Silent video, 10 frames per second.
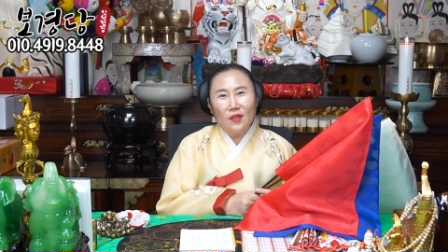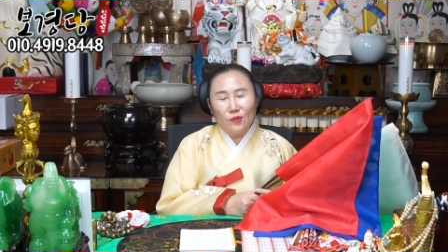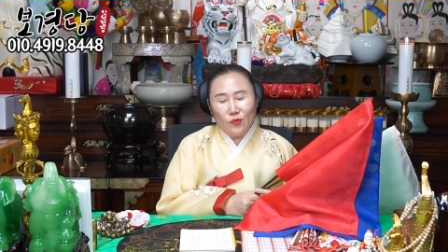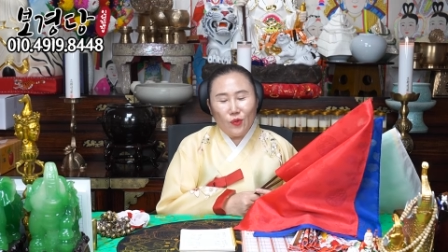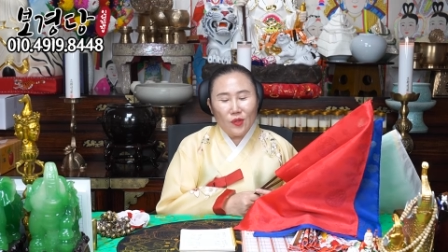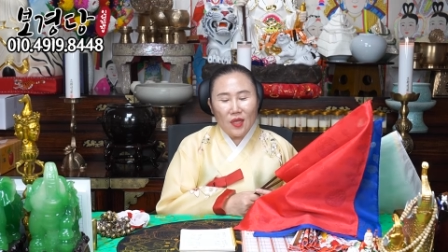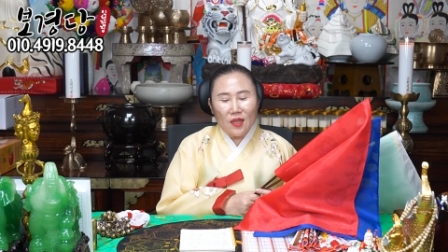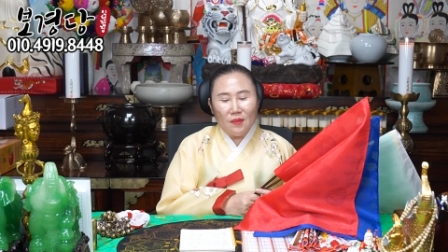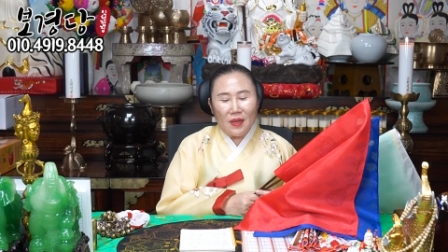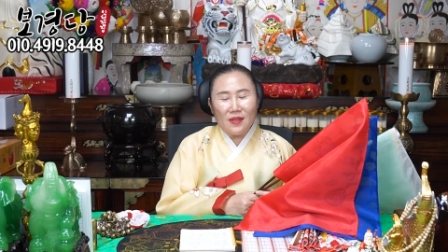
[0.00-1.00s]

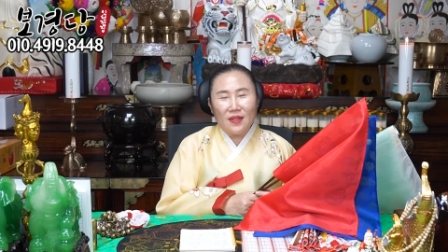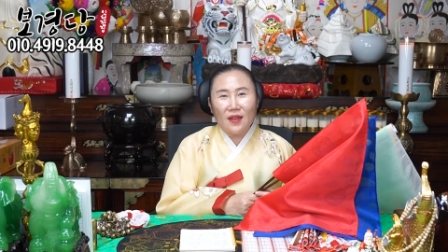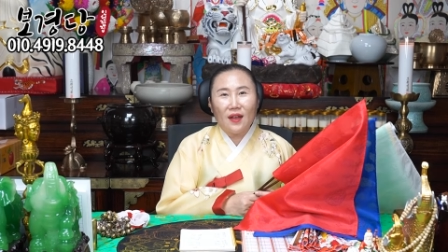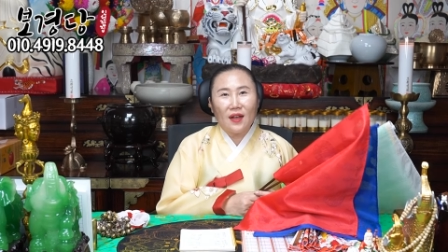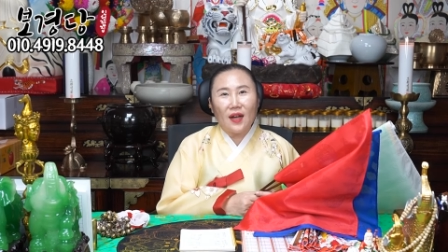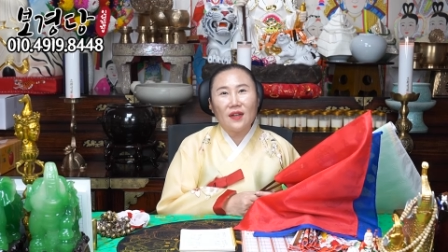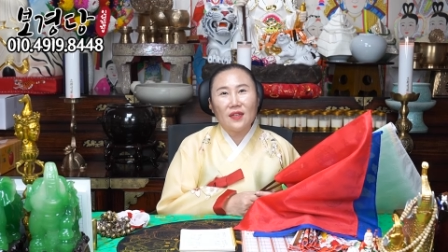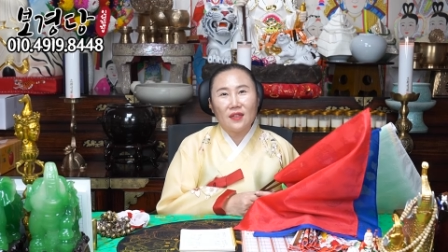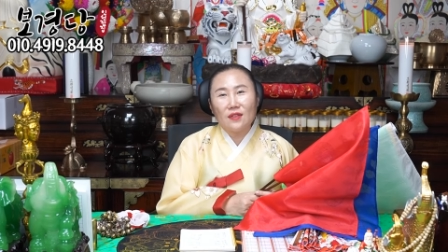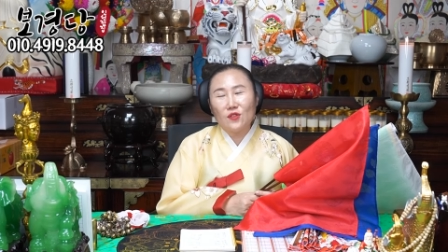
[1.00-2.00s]
무호생의 말띠가
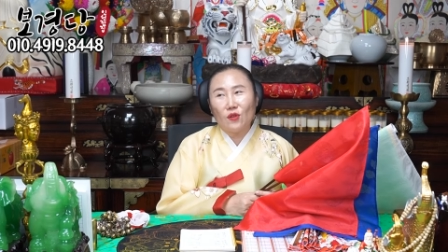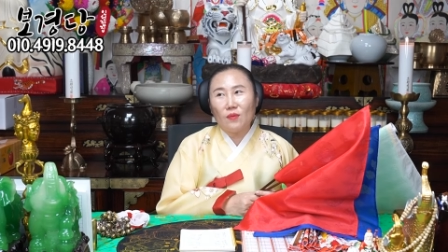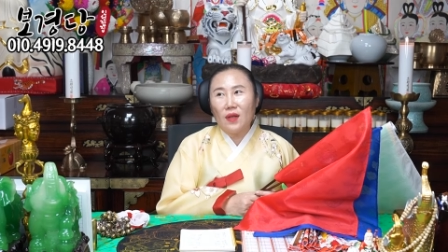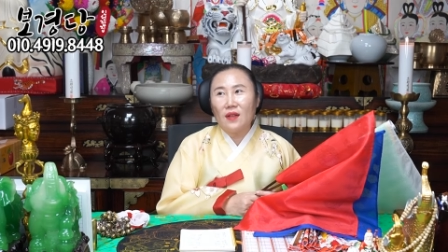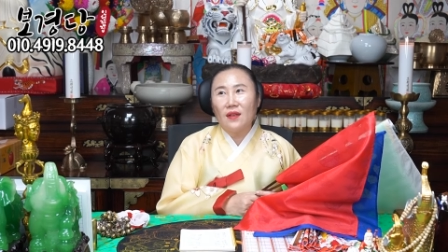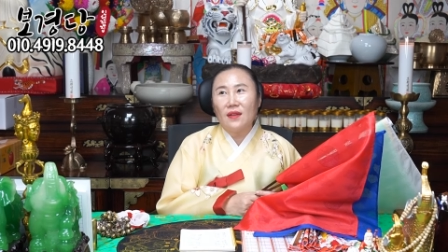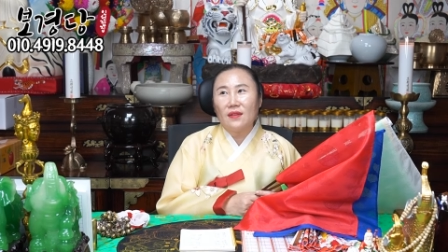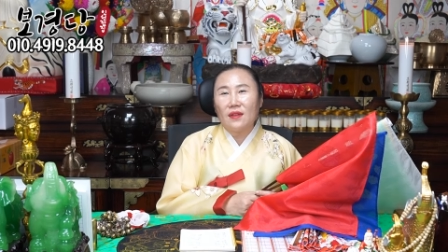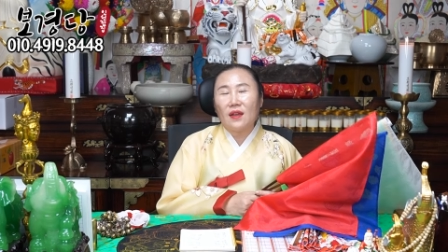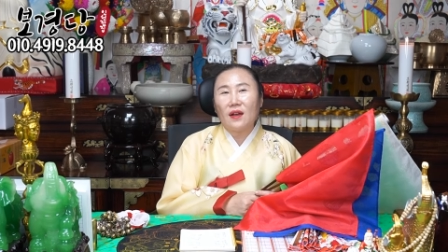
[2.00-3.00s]
가을에는 정말
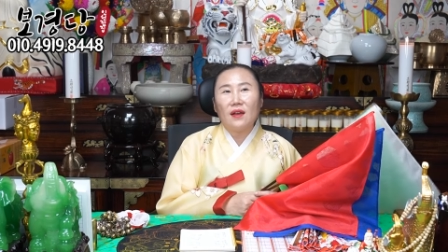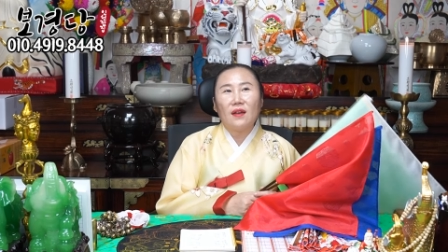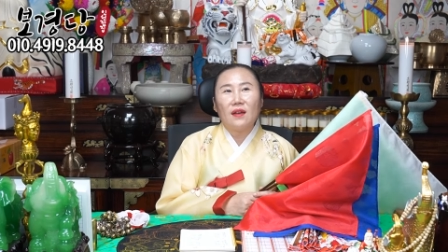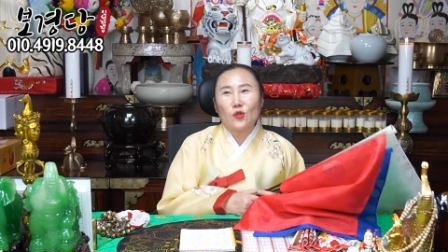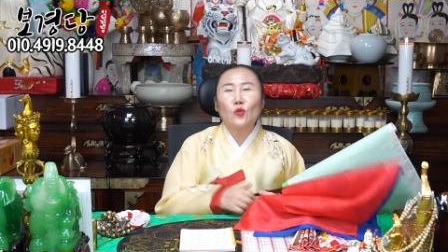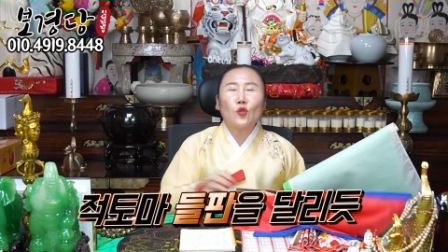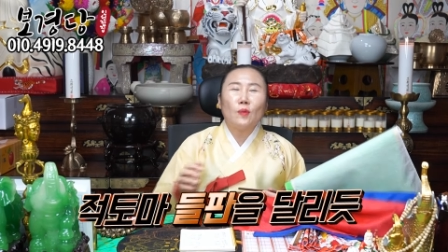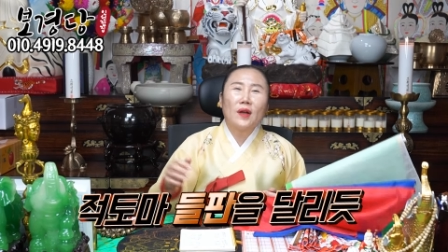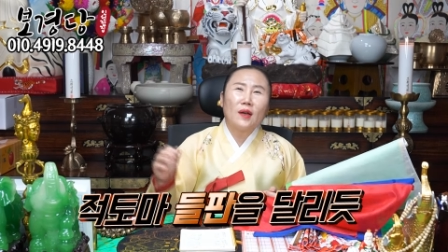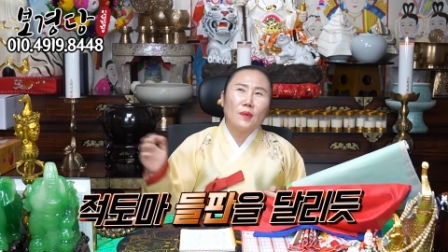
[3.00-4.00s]
내가
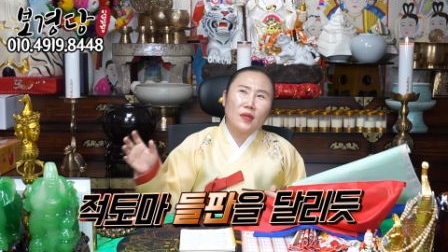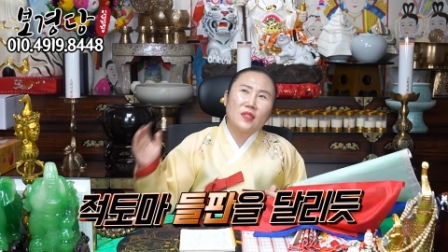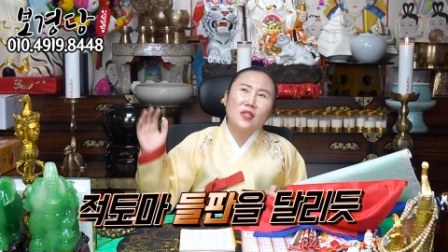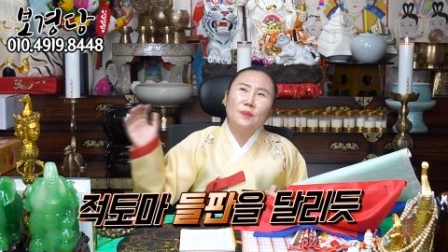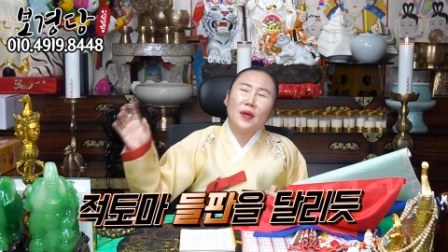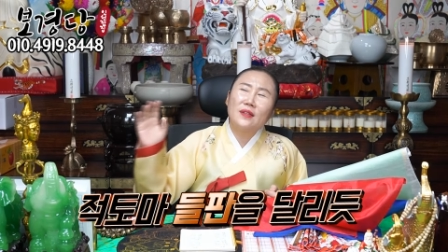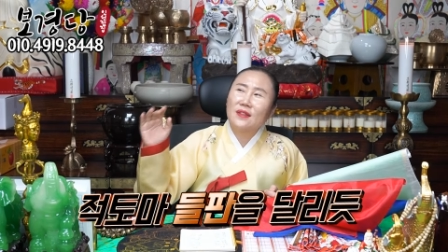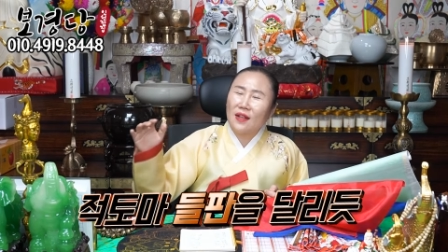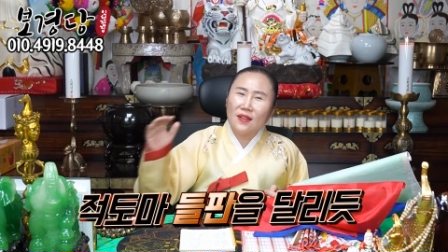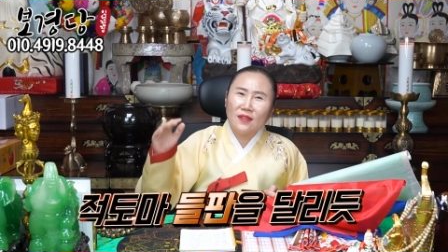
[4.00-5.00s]
적토마가 막 들판을
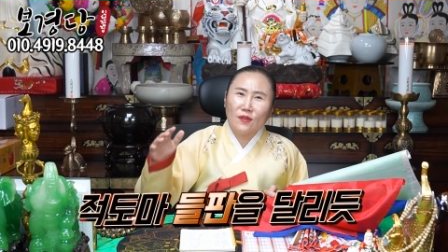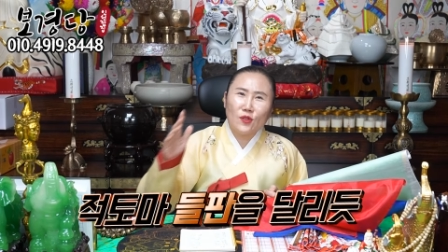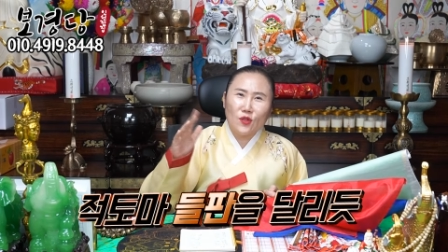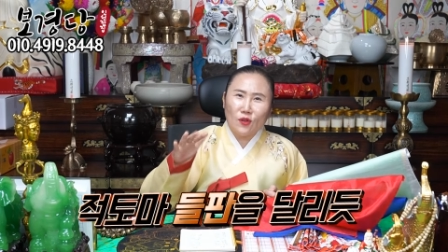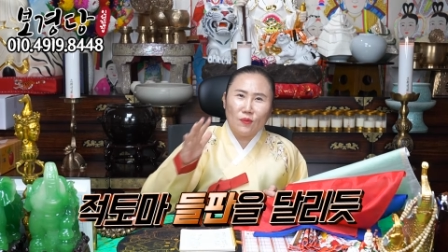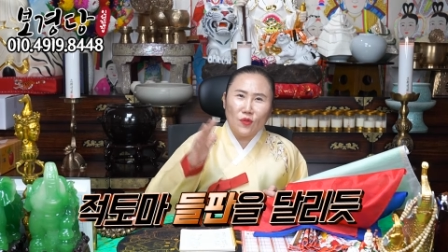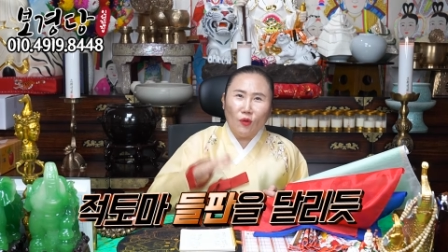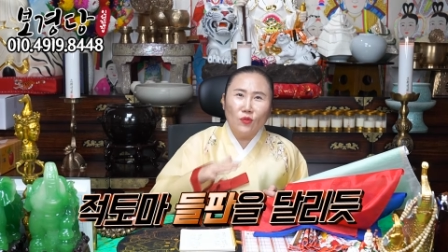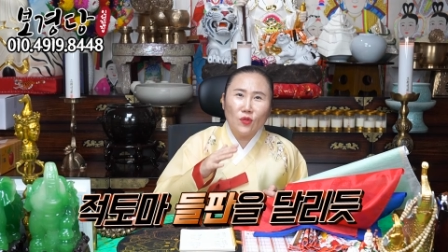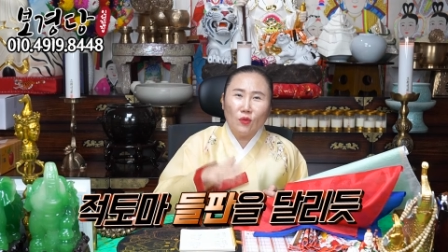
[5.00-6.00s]
달리는 것처럼
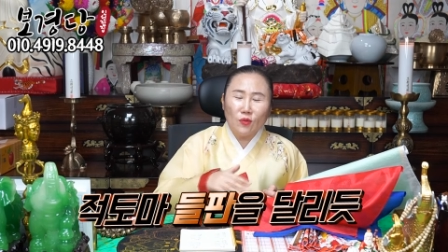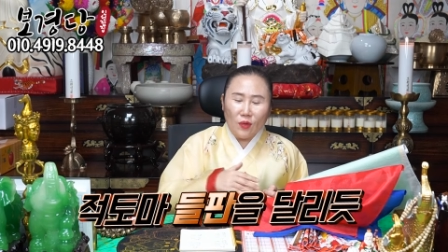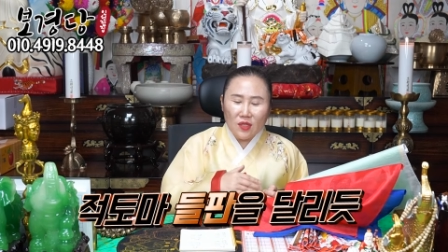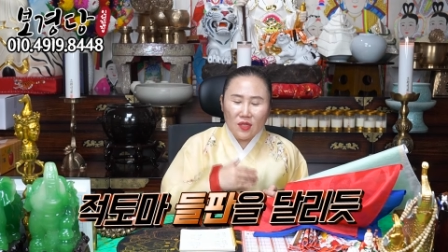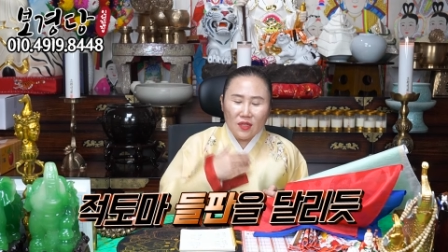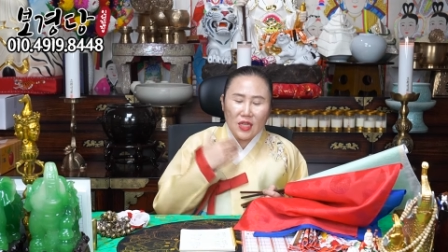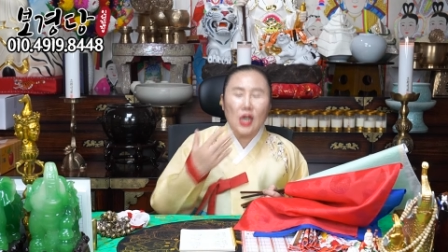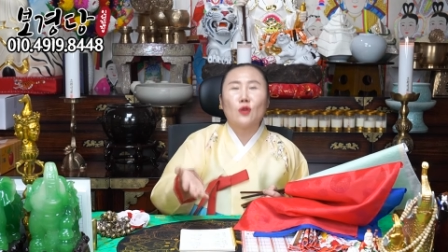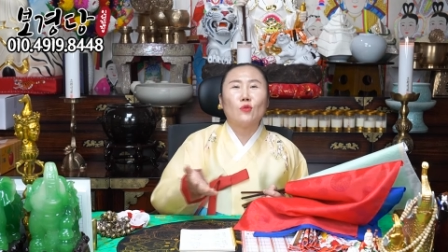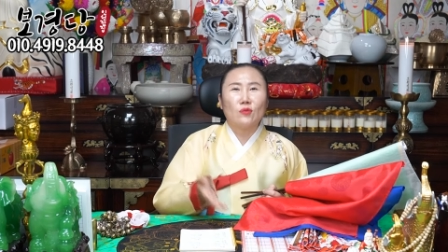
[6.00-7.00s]
너무너무 멋있게
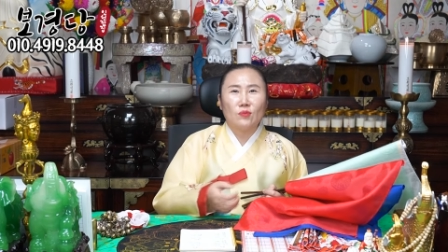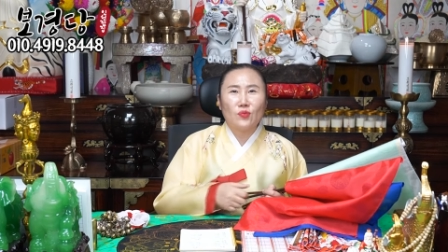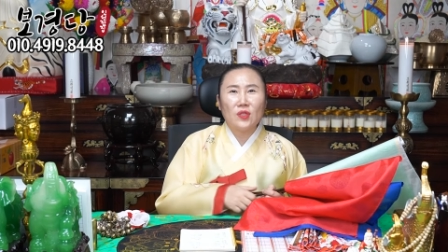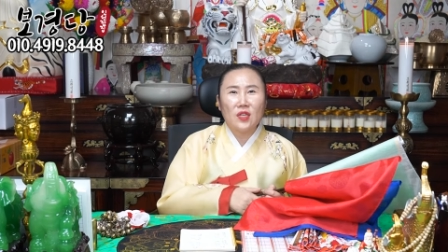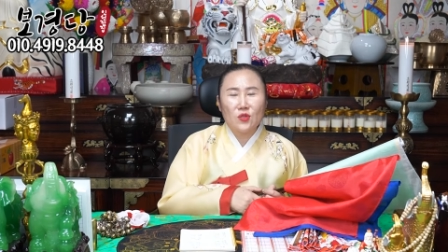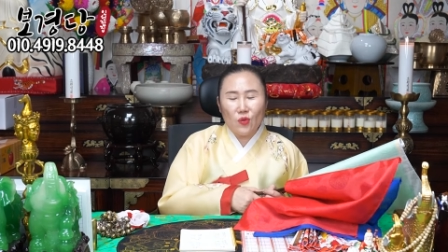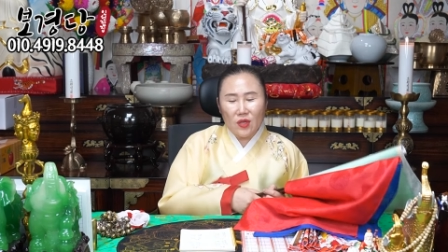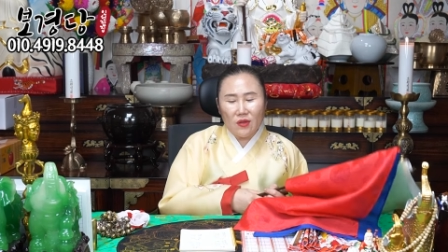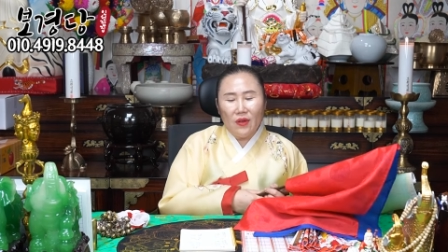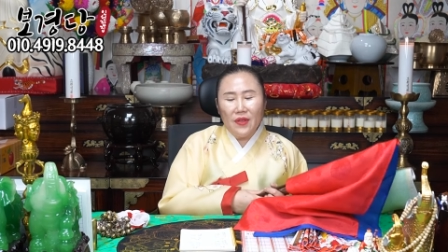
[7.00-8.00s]
자유로운 분위기 속에서